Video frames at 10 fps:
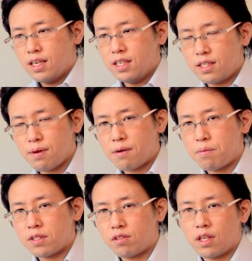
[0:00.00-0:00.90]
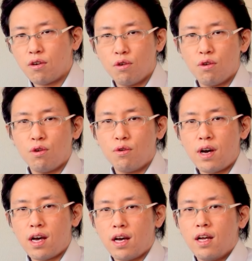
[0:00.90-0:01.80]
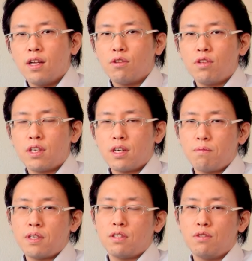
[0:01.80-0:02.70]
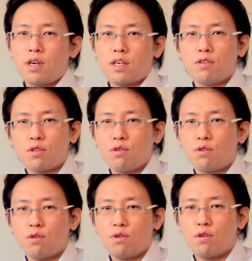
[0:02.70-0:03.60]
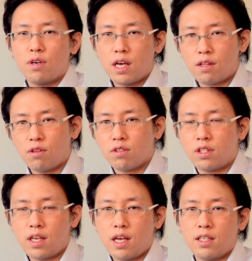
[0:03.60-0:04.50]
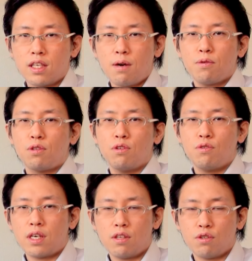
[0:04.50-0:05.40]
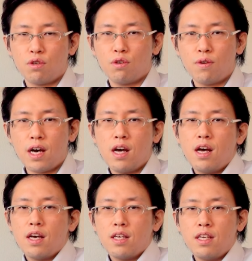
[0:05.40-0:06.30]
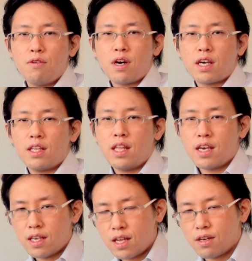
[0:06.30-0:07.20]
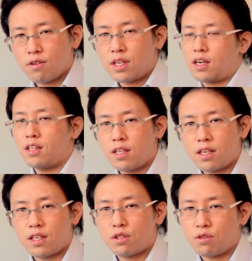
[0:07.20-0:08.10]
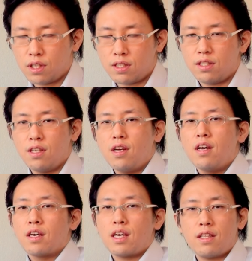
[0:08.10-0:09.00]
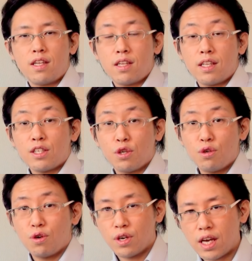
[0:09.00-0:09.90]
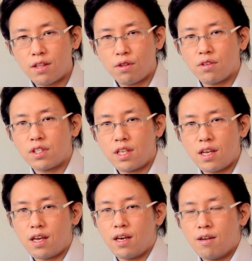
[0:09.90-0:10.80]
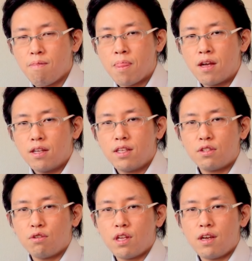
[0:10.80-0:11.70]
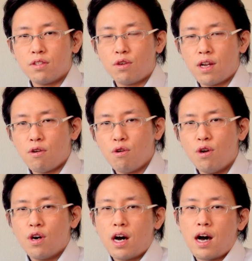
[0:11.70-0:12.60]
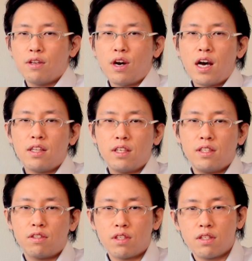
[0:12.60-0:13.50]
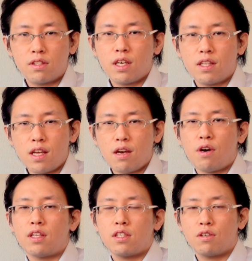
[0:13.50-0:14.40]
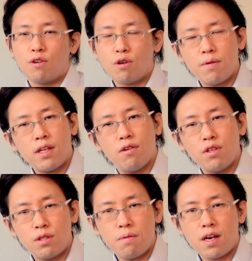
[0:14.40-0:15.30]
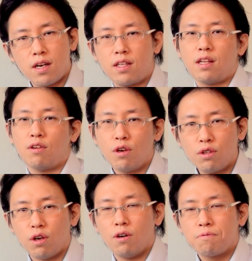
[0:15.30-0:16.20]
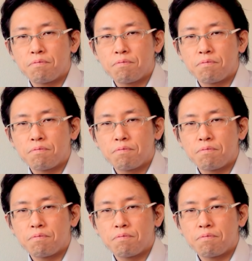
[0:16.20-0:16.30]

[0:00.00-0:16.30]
一番ベストな方法はとにかくまず浮気の証拠をゲットしてしかもその浮気の証拠は言い訳できない決定的な証拠です決定的な証拠をゲットしてでそれそれをあの相手に突きつけて私ここまで追い詰められたのよと